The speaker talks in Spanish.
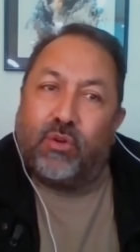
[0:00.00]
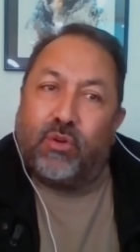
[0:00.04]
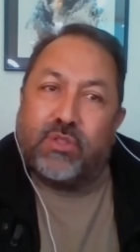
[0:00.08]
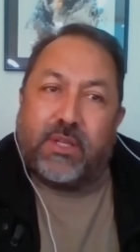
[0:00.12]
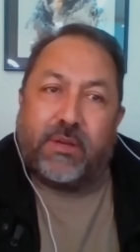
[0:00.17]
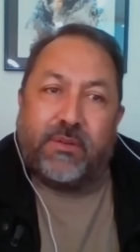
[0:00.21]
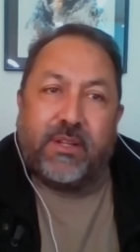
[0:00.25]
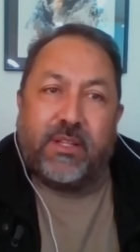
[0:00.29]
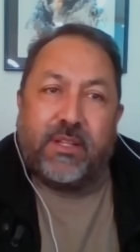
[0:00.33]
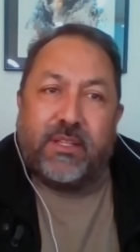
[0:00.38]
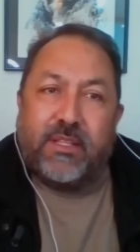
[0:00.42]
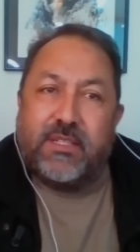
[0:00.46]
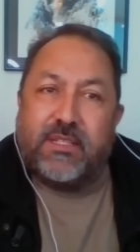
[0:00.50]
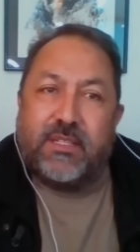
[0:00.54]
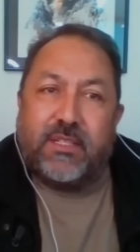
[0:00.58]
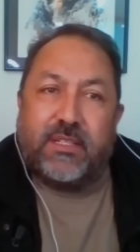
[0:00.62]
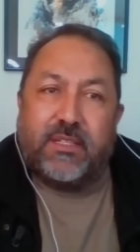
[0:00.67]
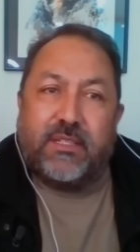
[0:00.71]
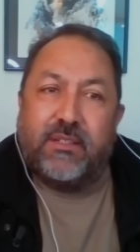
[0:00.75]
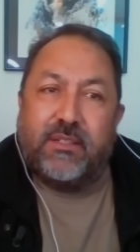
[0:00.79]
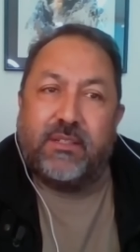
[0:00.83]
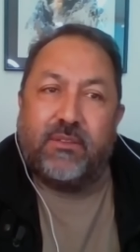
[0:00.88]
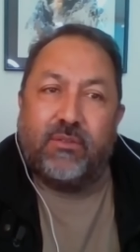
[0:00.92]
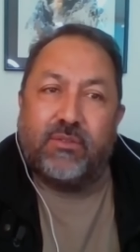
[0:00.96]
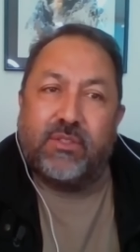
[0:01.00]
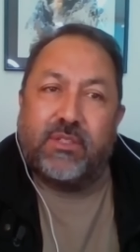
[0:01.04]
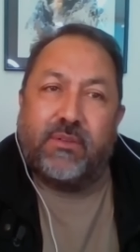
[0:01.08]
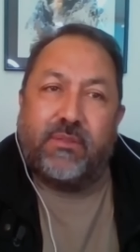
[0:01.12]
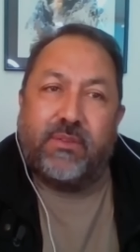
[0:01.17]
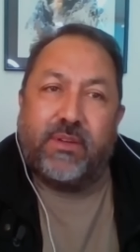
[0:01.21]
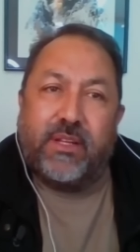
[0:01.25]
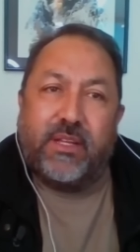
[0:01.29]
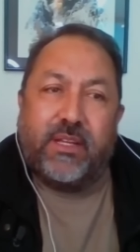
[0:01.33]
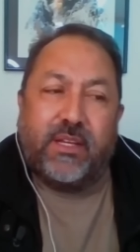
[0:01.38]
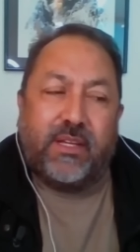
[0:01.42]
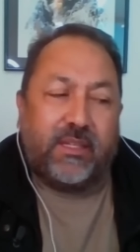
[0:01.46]
lo sabría decir, no
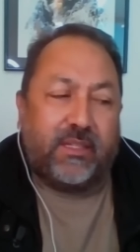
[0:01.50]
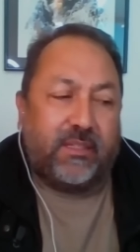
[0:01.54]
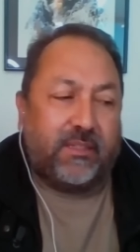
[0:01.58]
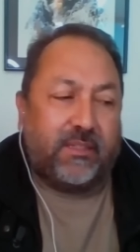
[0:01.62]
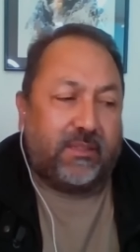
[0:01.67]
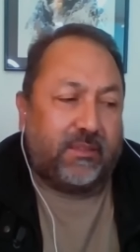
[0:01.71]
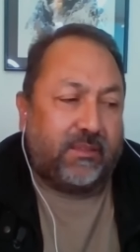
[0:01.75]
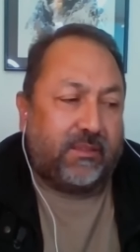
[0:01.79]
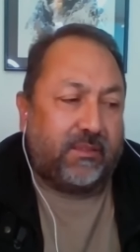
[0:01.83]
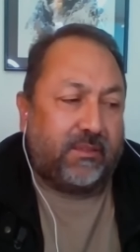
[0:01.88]
sabría